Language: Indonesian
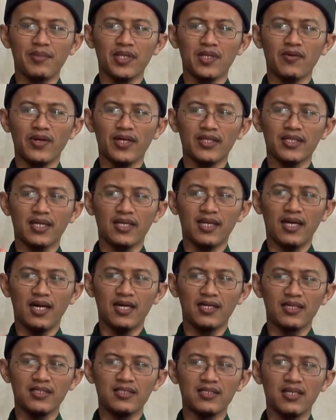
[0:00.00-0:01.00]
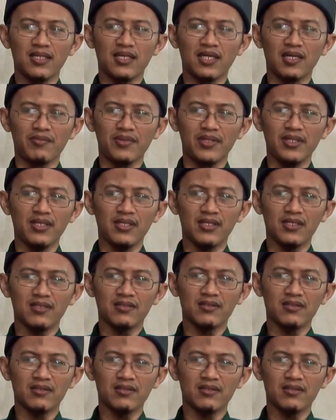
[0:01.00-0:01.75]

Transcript: meriwayatkan hadis dari Nabi